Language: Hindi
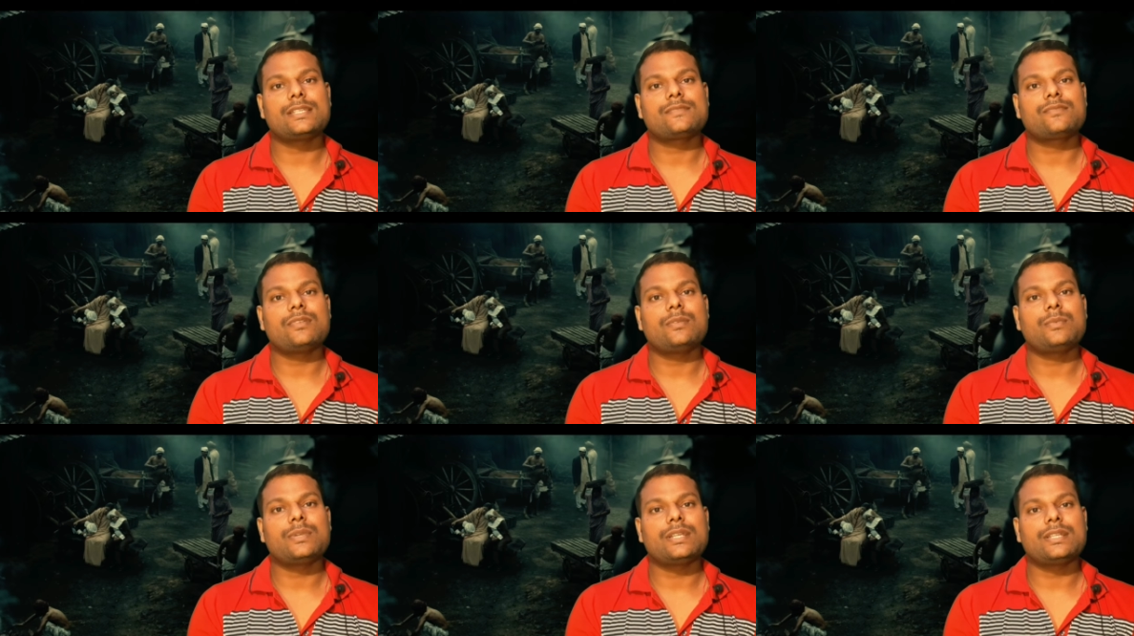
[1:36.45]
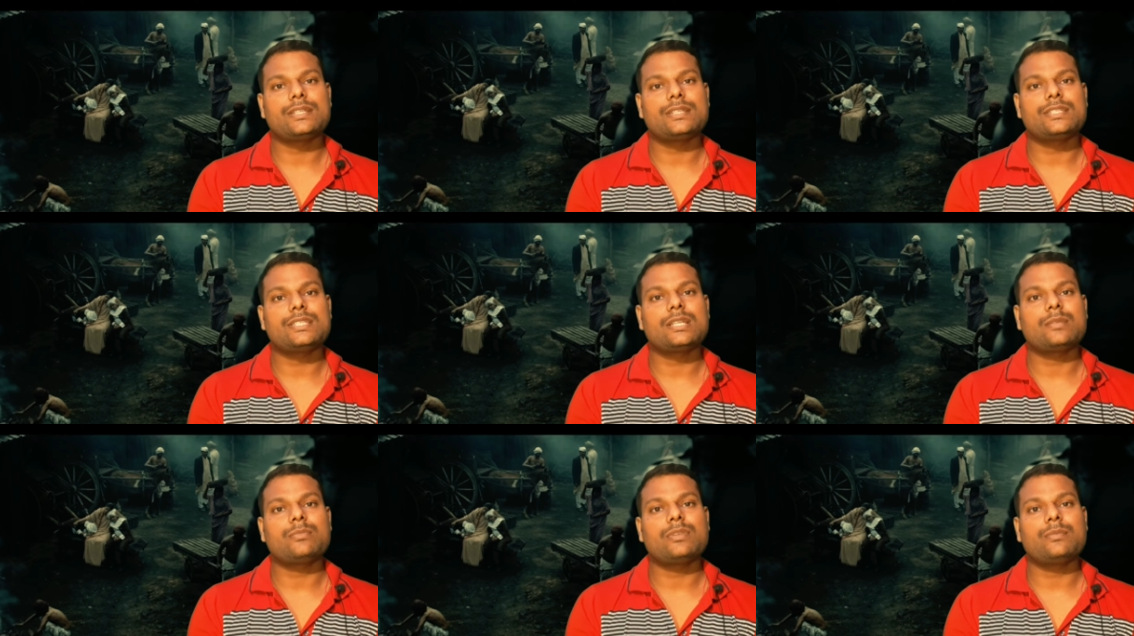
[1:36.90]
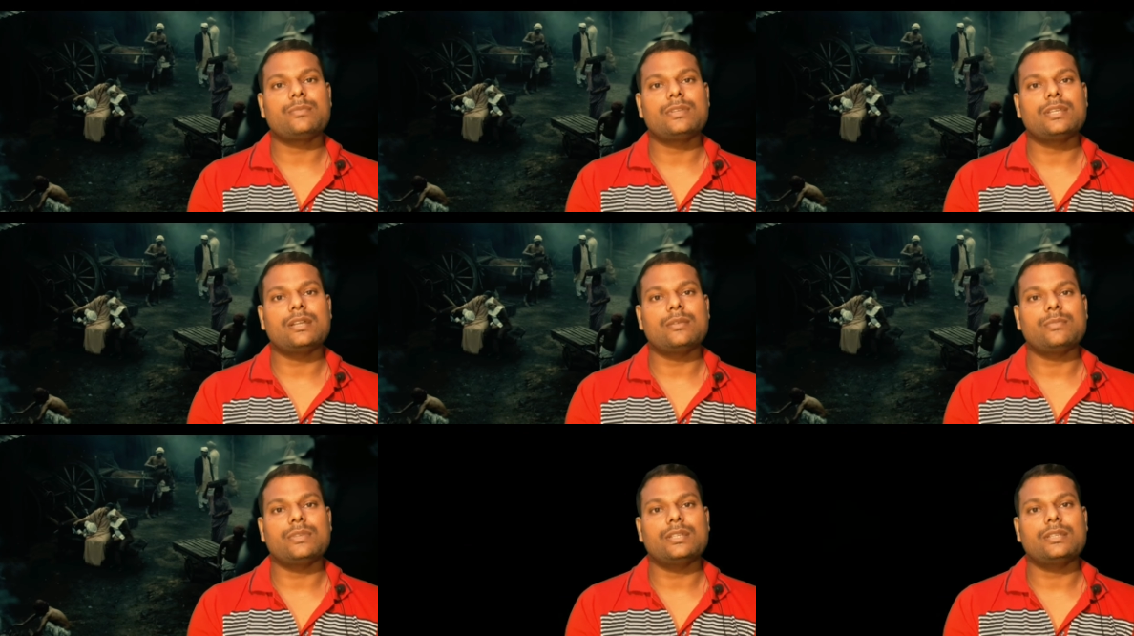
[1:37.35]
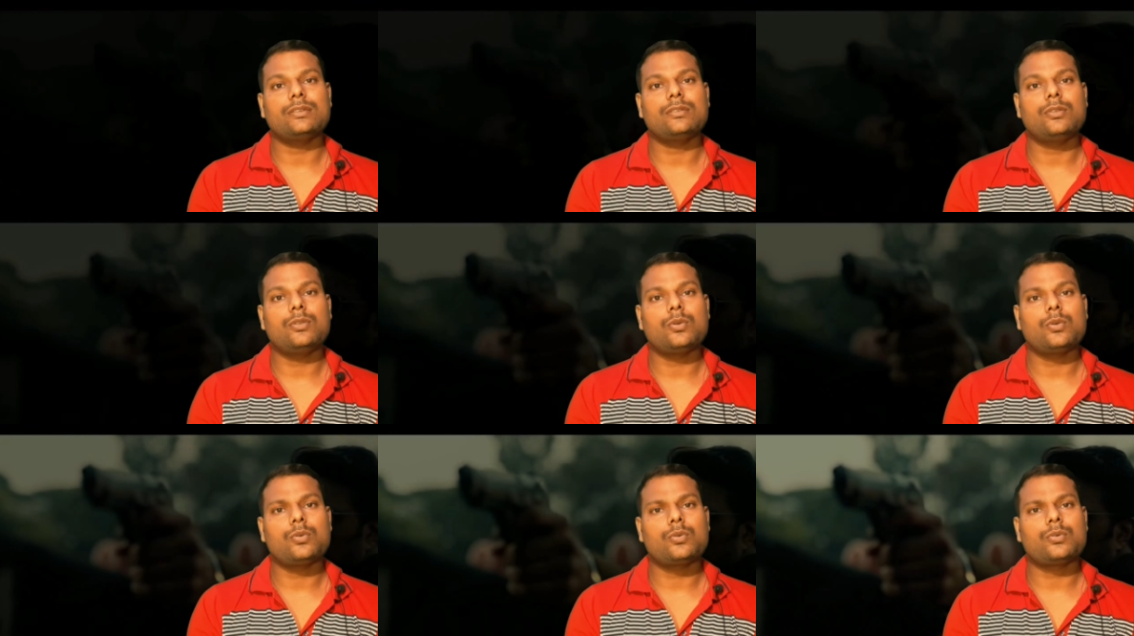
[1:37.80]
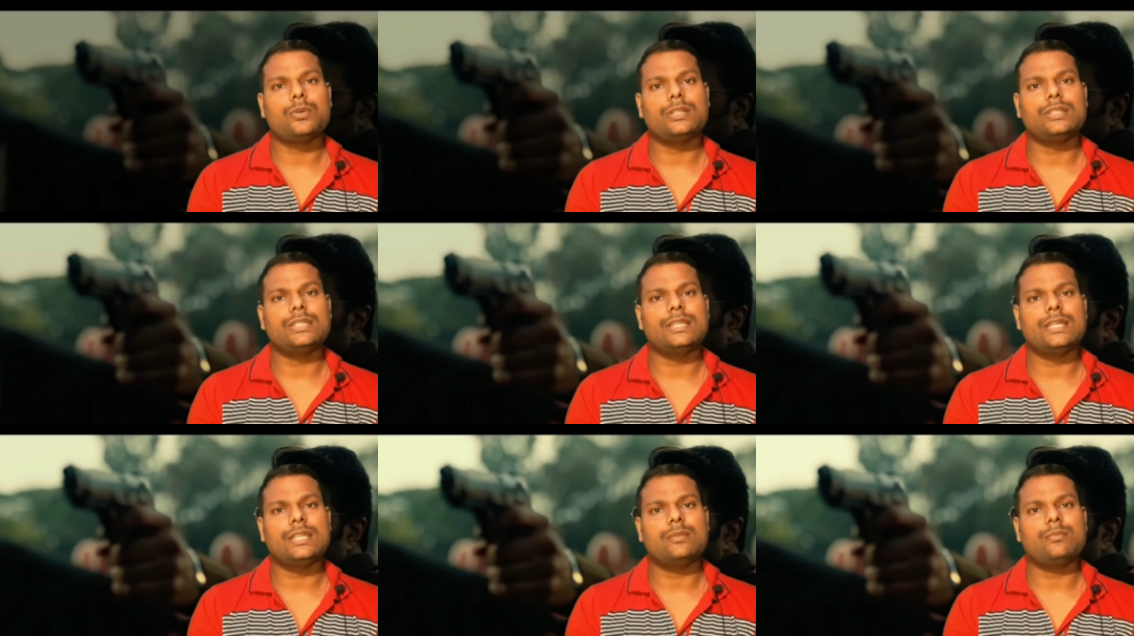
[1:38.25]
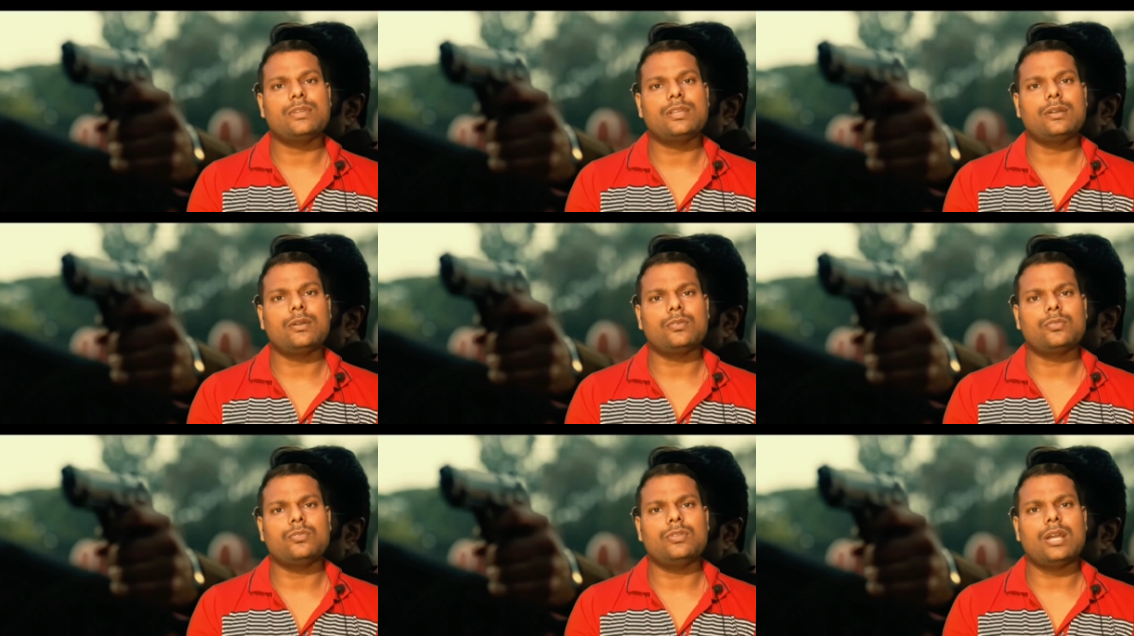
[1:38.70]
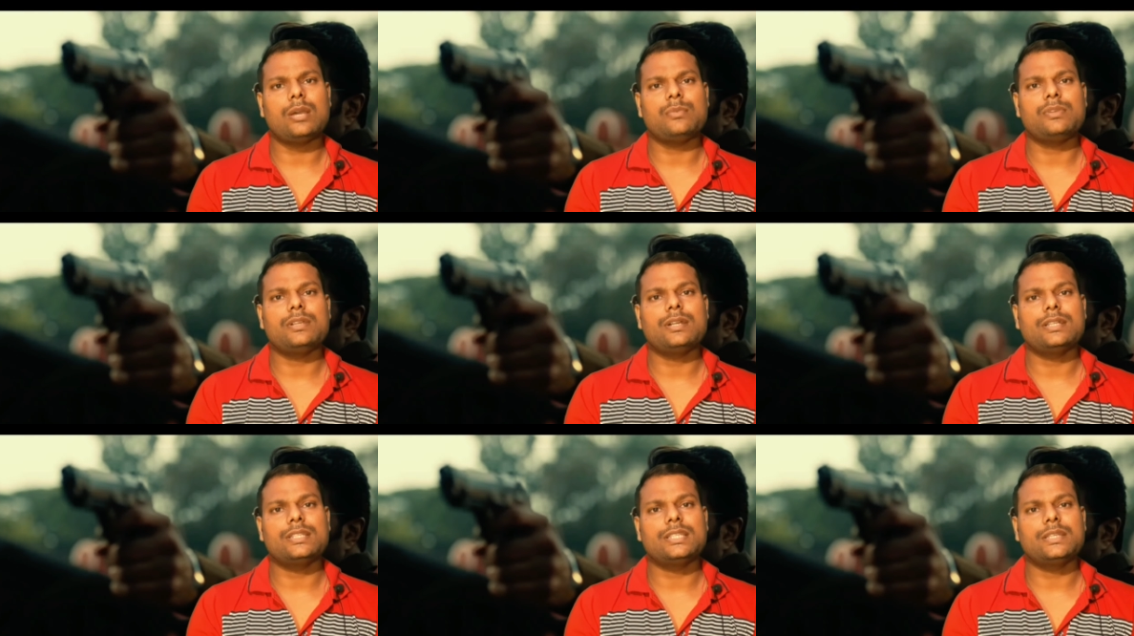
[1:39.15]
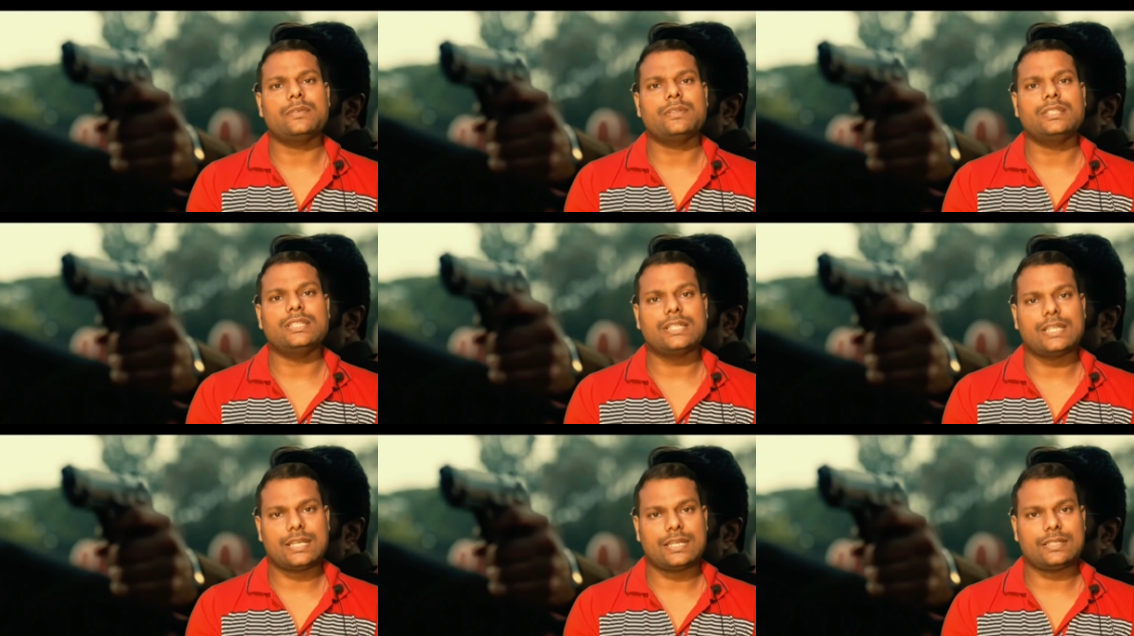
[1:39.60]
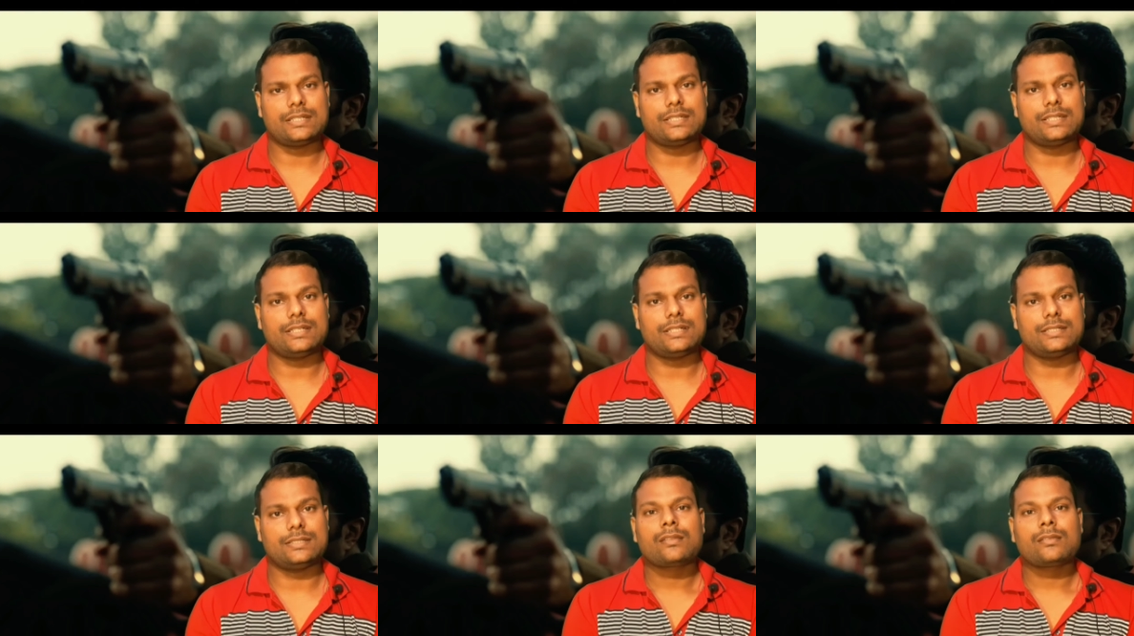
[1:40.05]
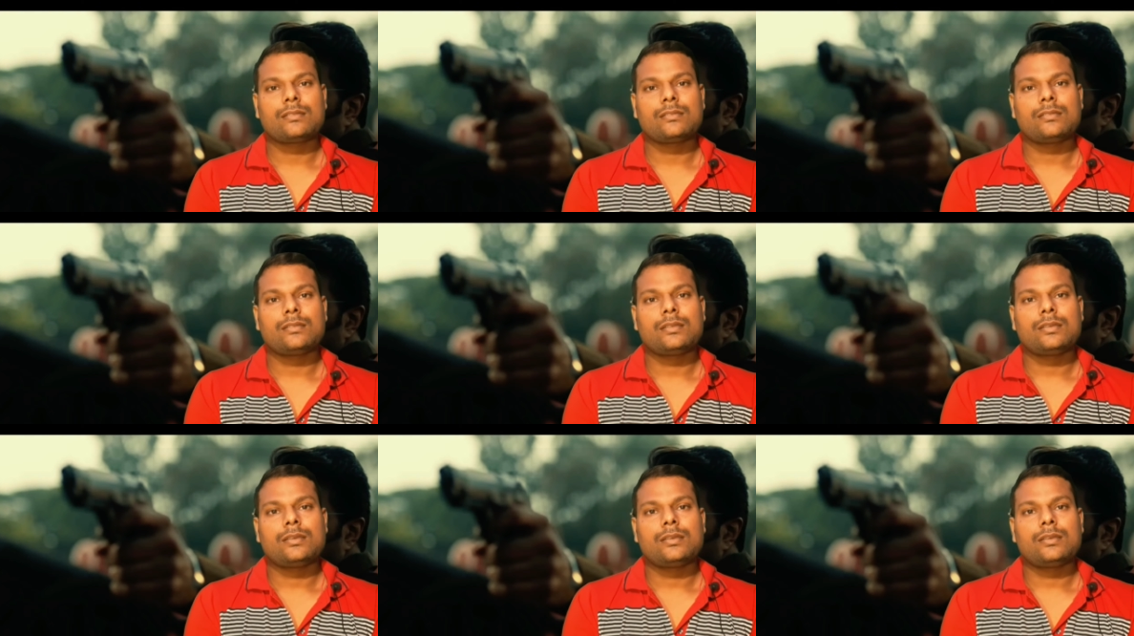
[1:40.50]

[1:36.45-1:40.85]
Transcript: इस फिल्म के टीजर में भी हमें लोगों को अंधेरे में और गुलामी करते हुए दिखाया गया है